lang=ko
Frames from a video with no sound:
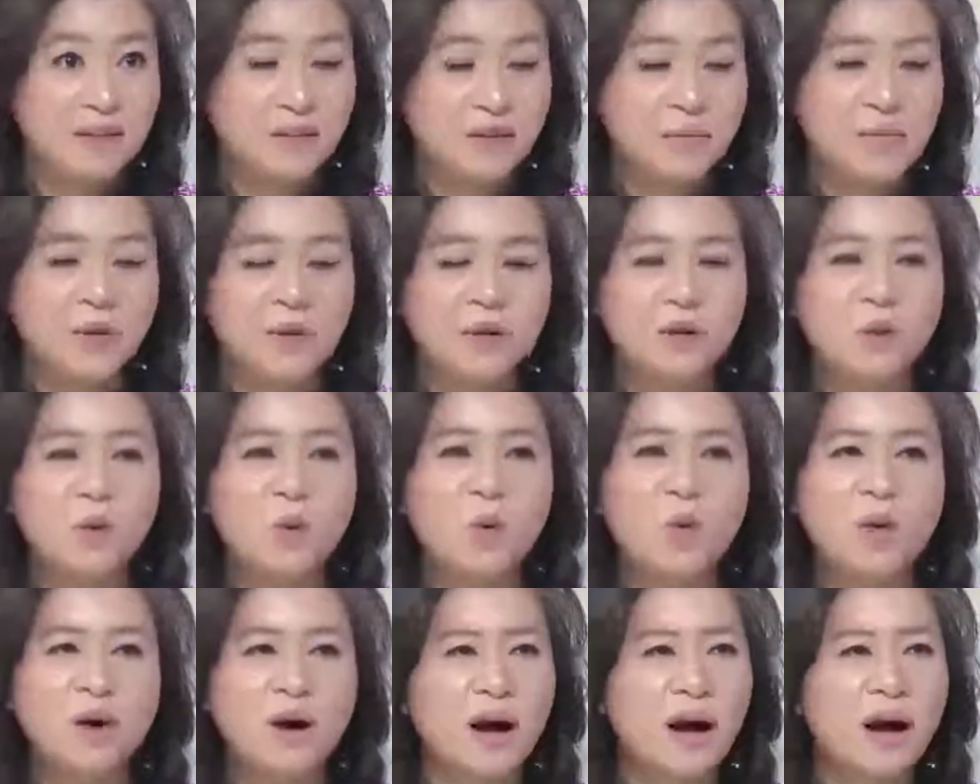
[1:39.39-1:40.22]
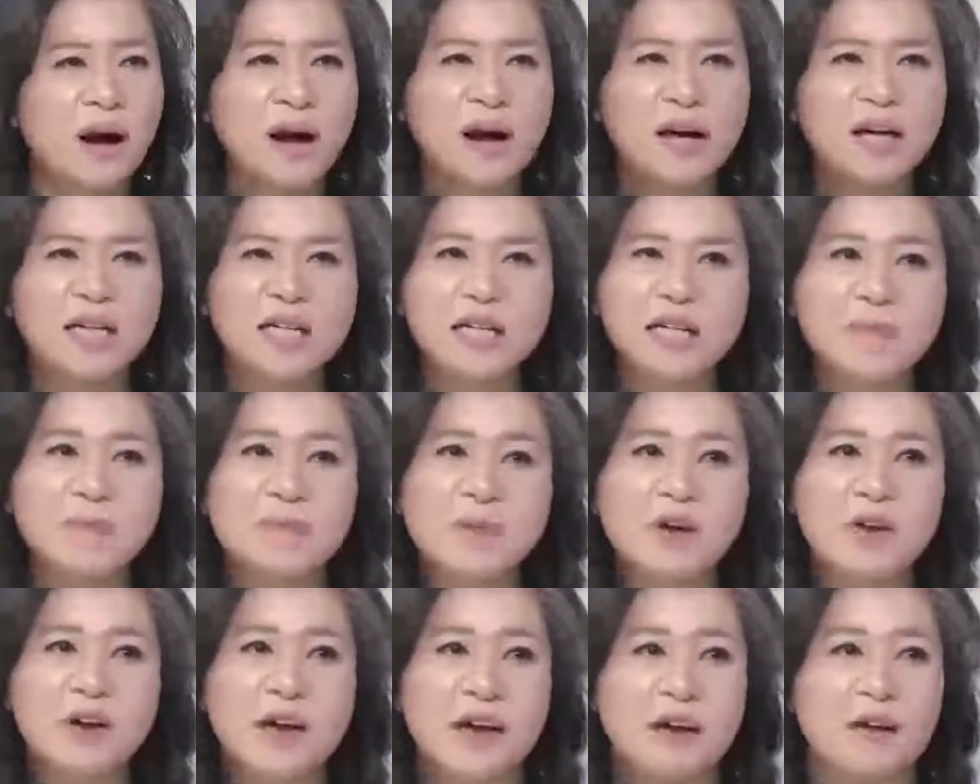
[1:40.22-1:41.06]
그러면 효과가
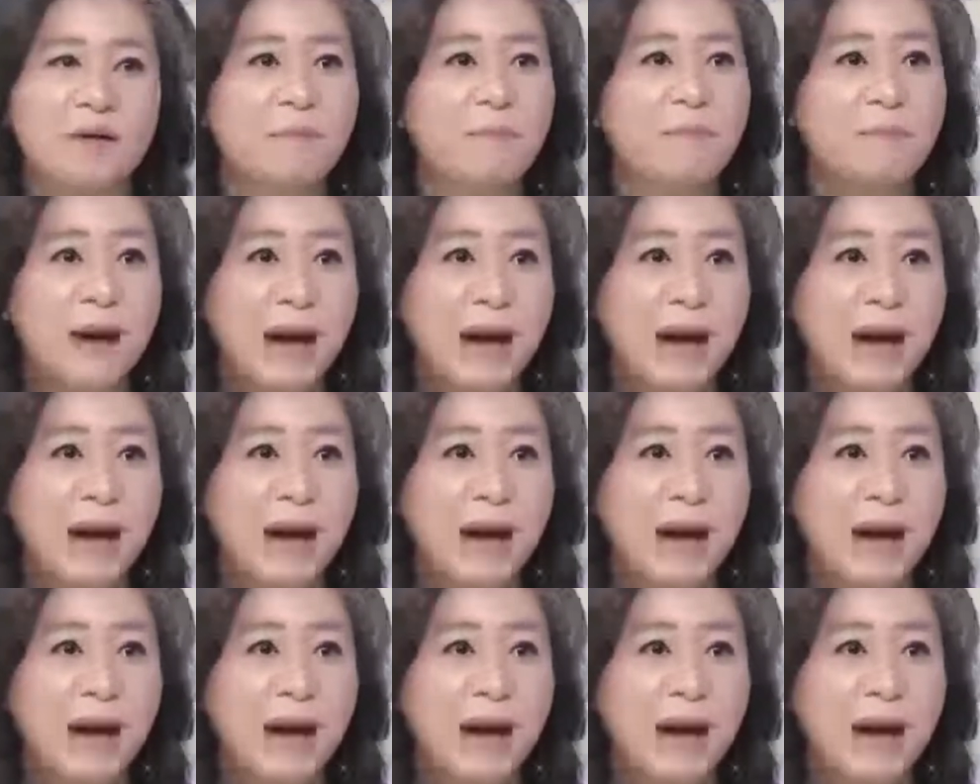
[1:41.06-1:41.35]
극명해요